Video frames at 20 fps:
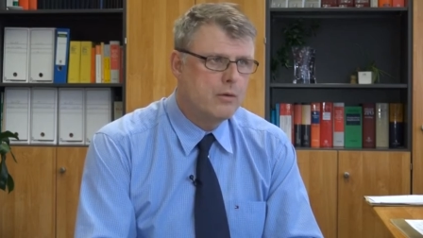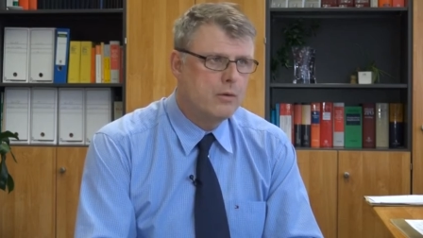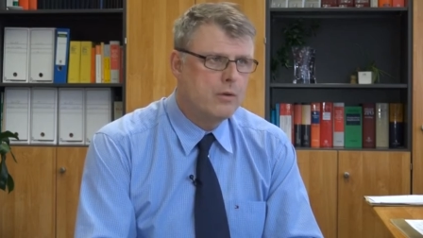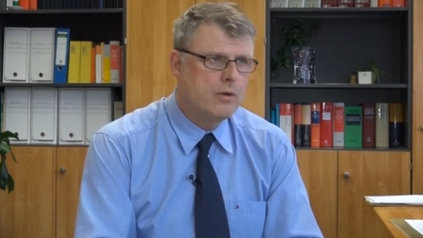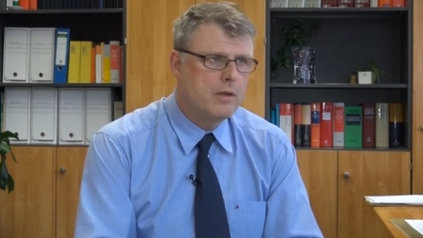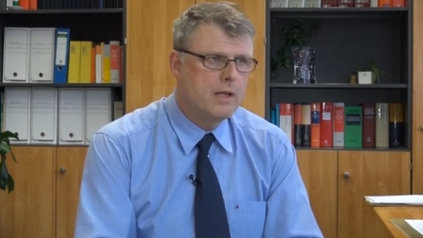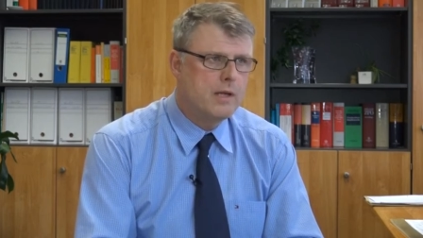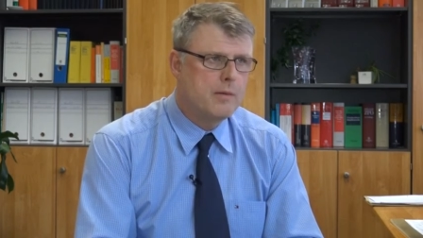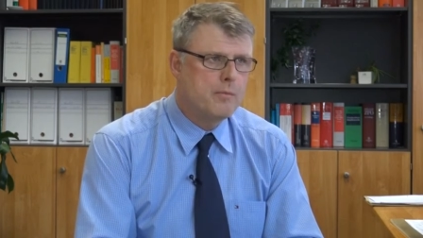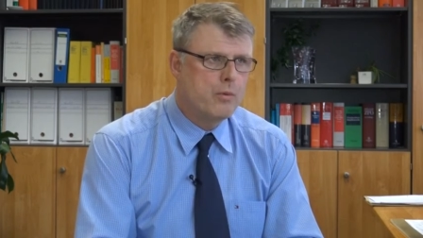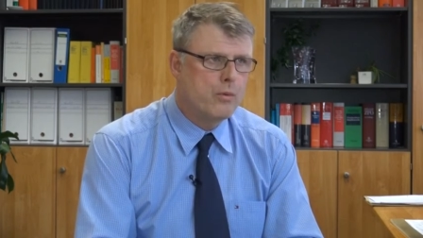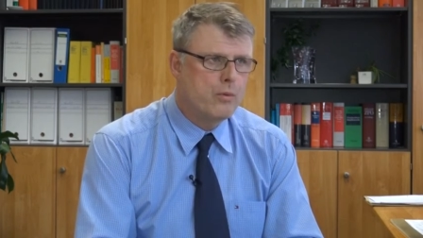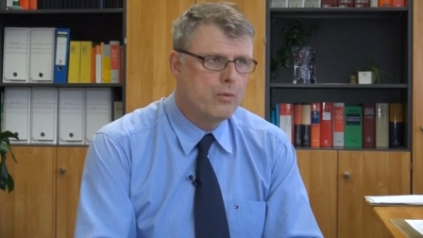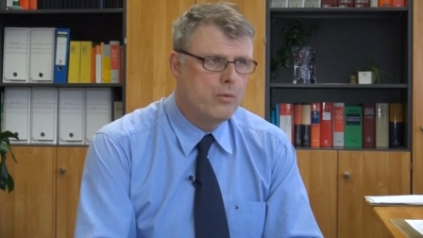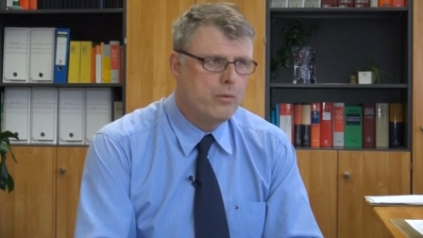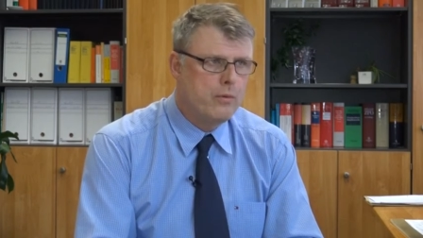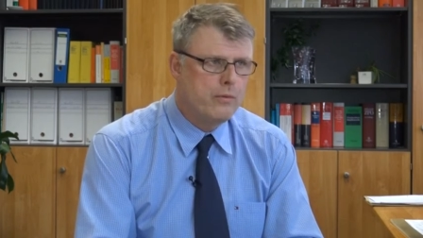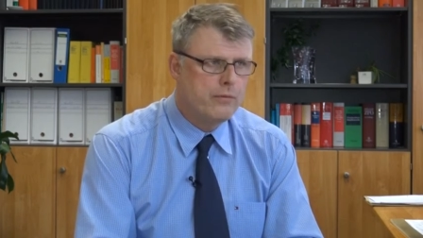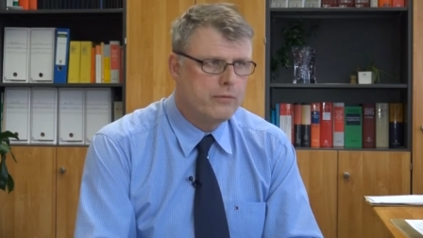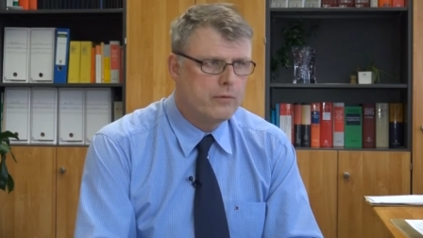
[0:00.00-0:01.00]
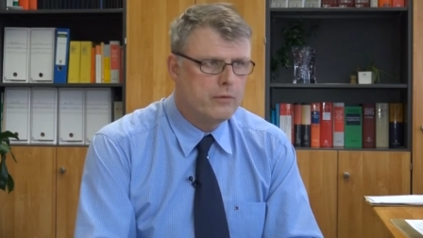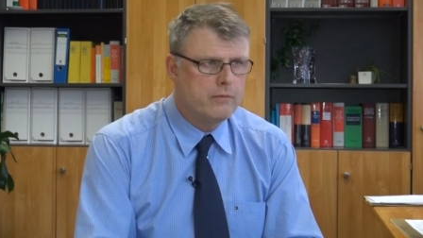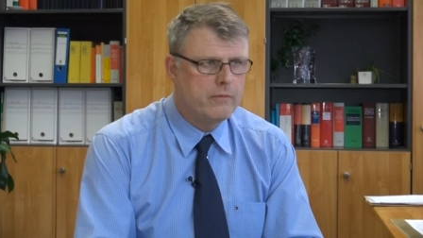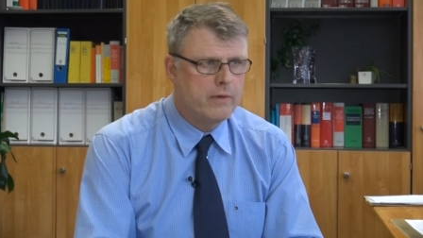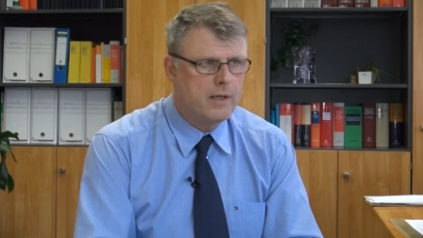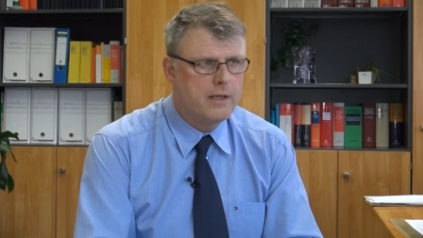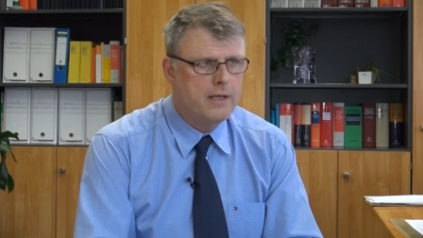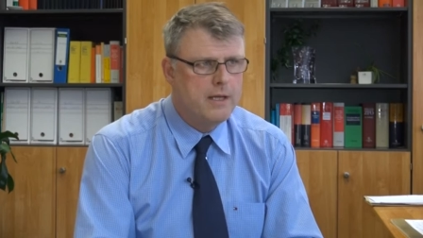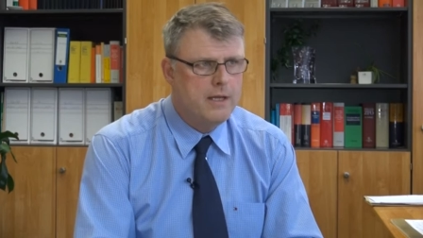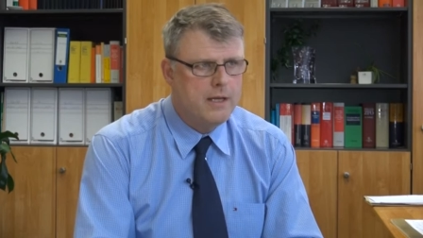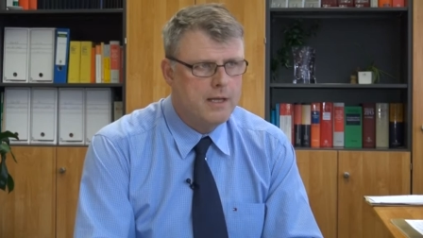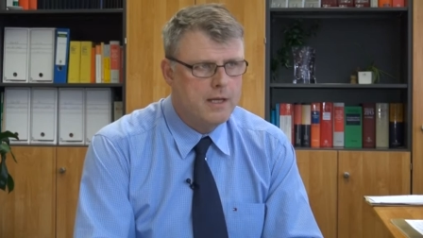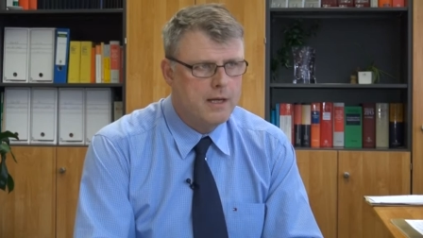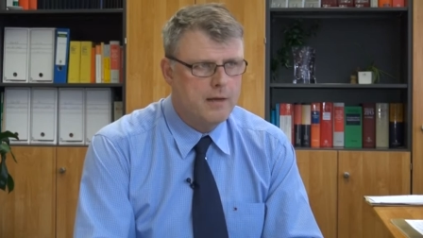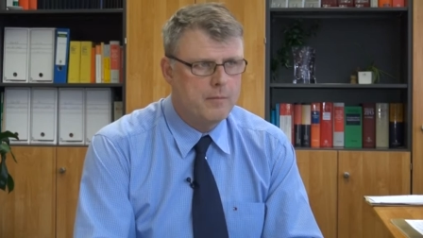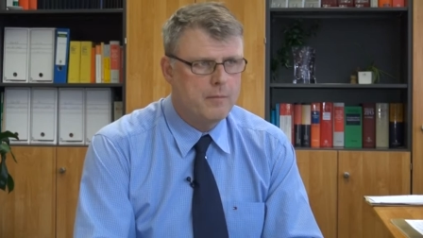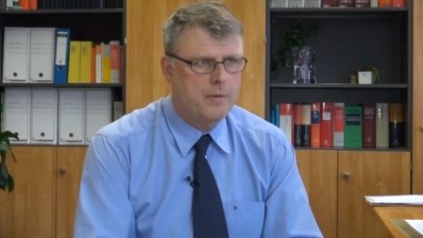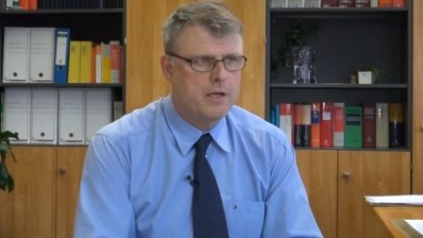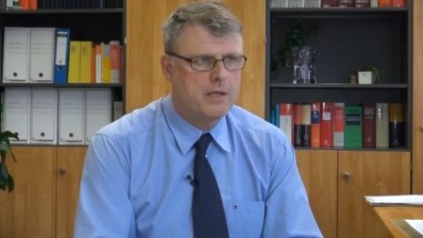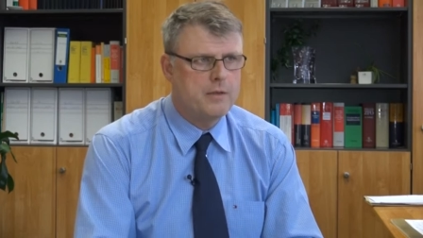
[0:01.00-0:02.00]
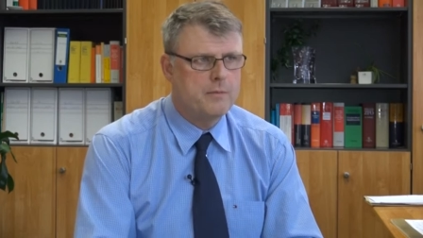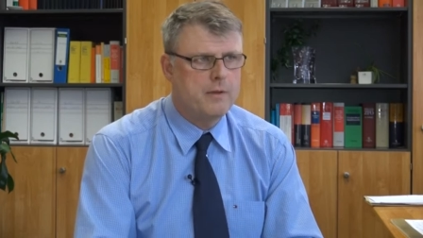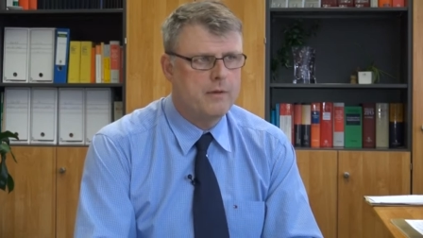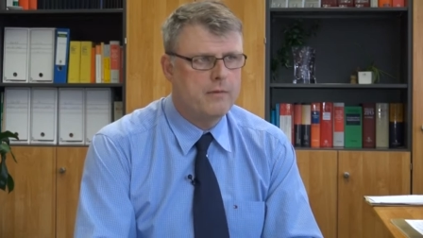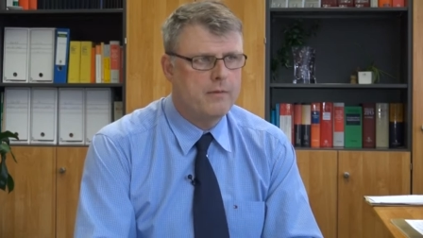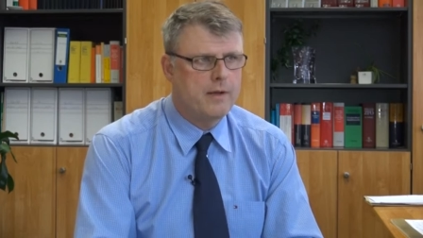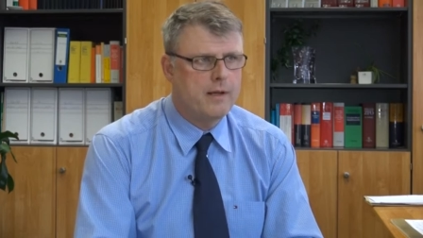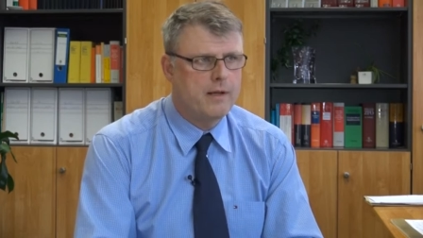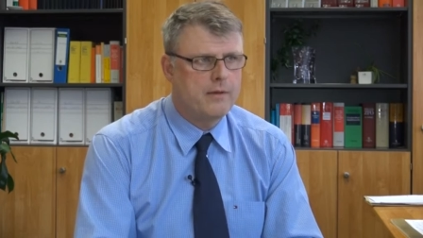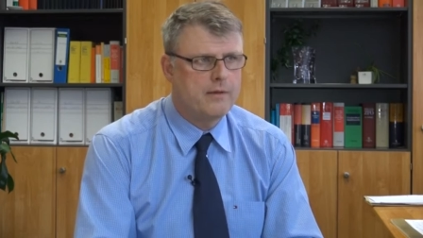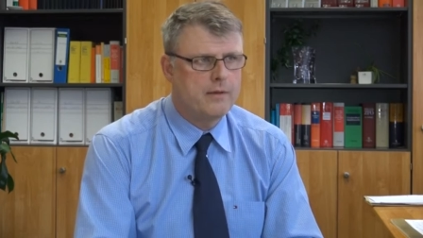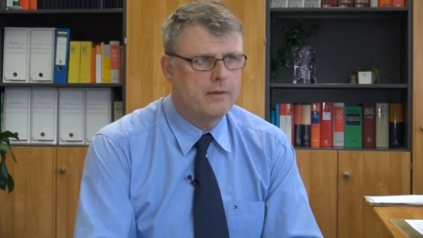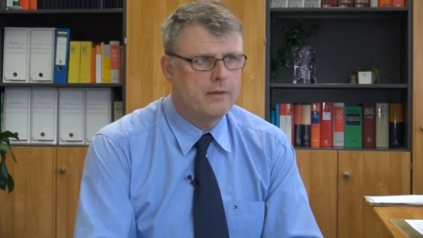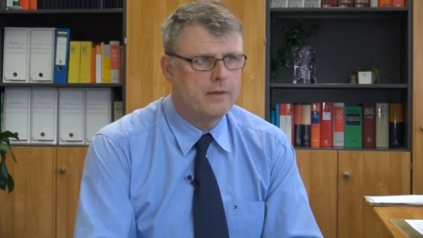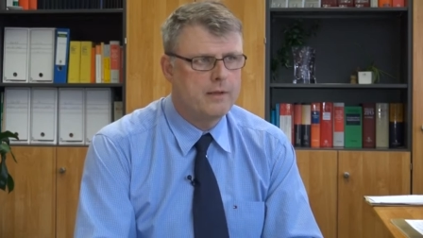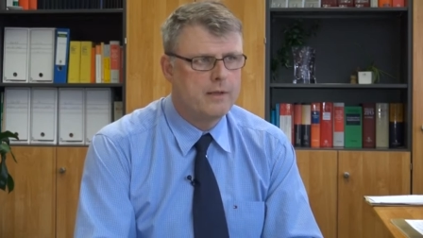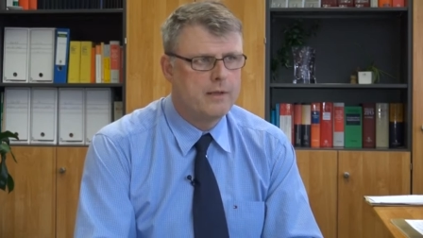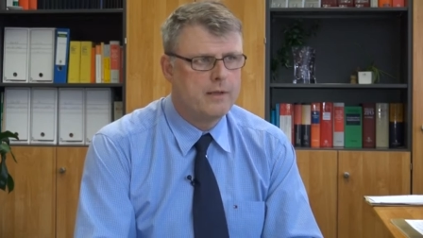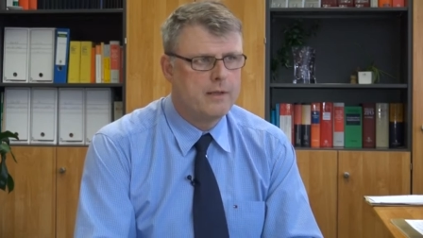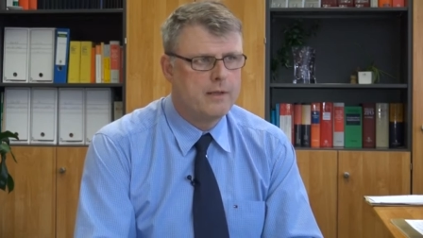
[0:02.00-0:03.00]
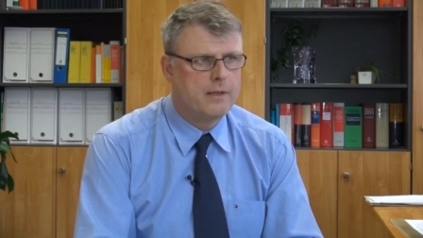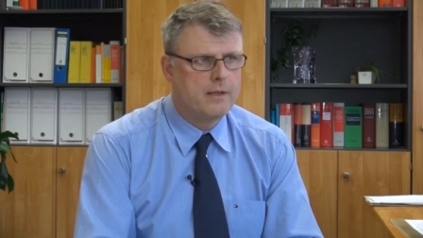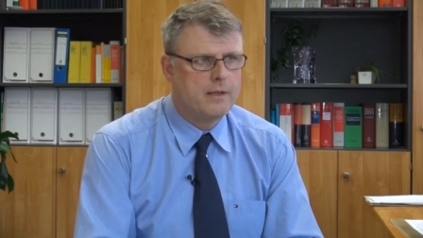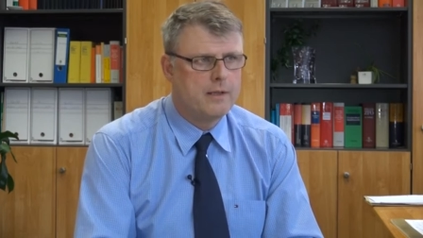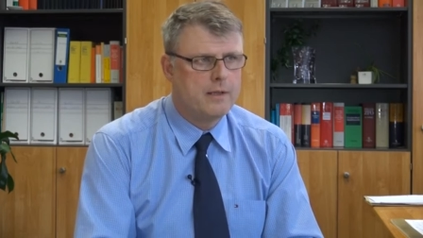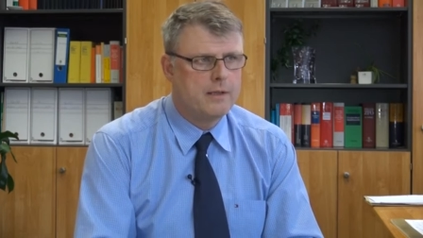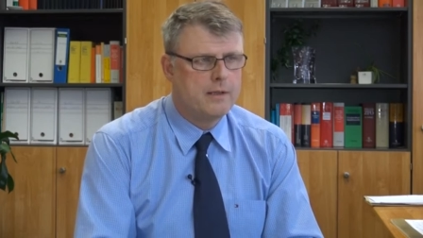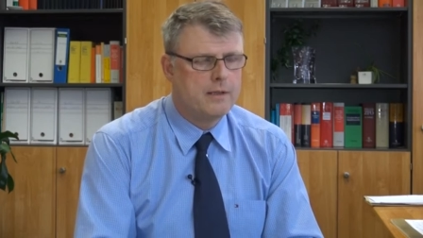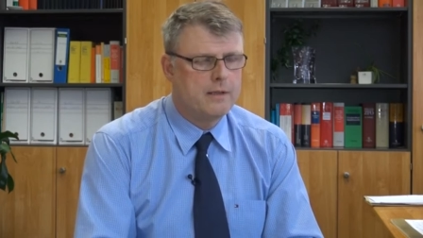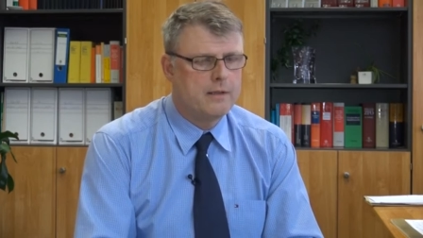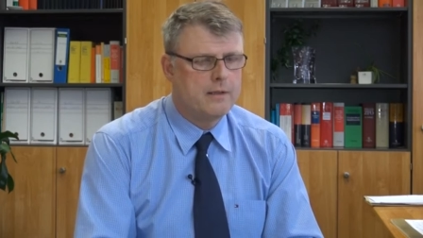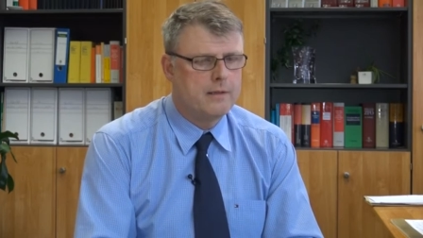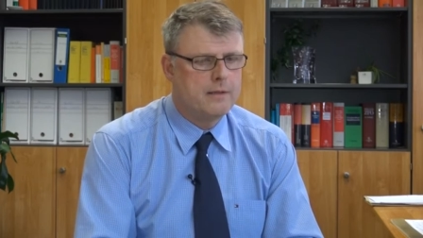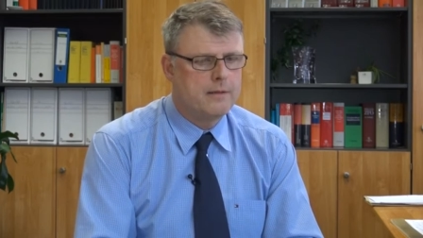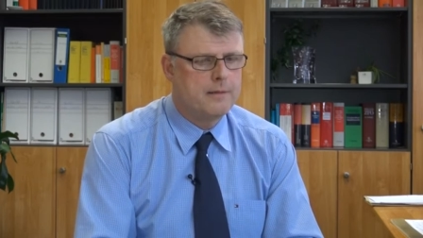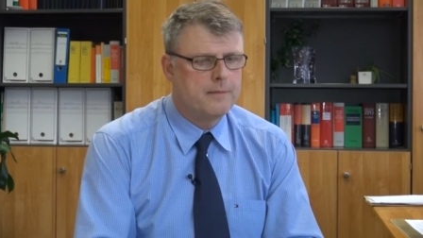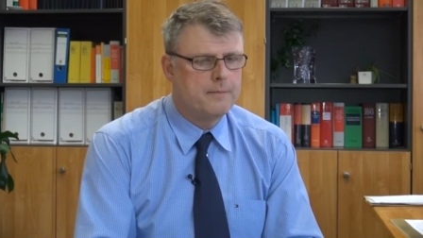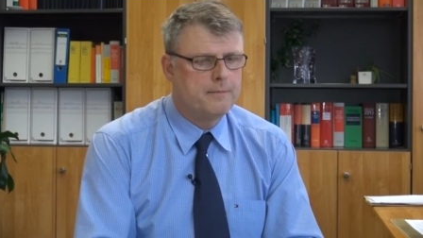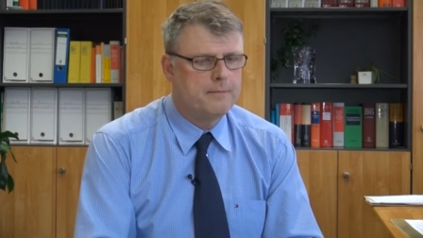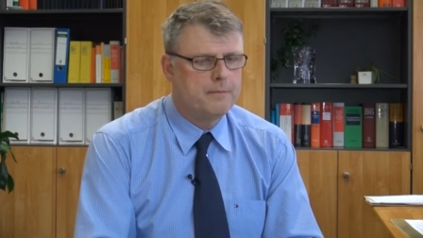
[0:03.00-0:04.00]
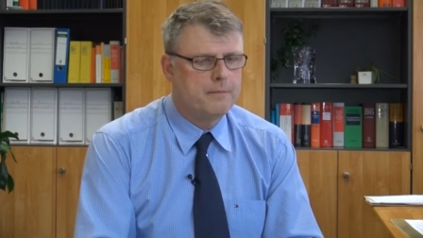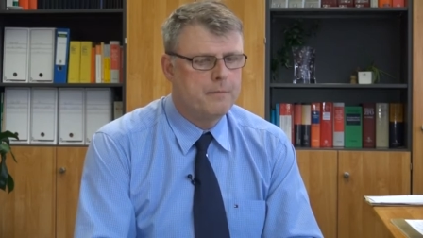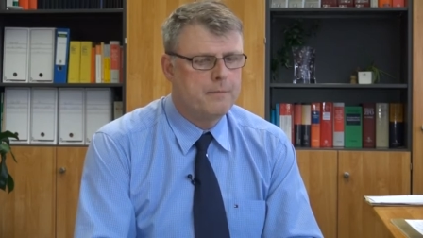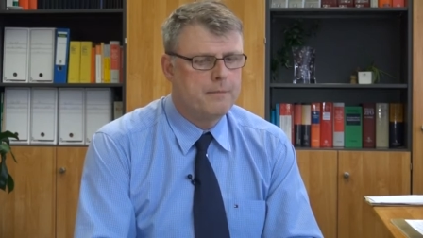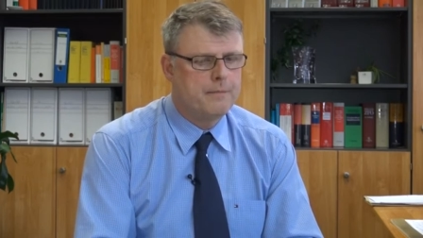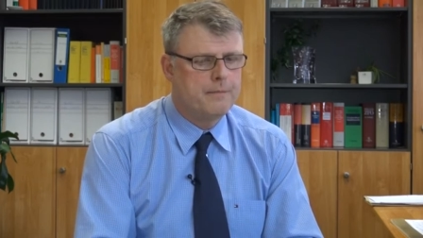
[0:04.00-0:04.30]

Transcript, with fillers: gründlich prüft und wenn hier beispielsweise ähm,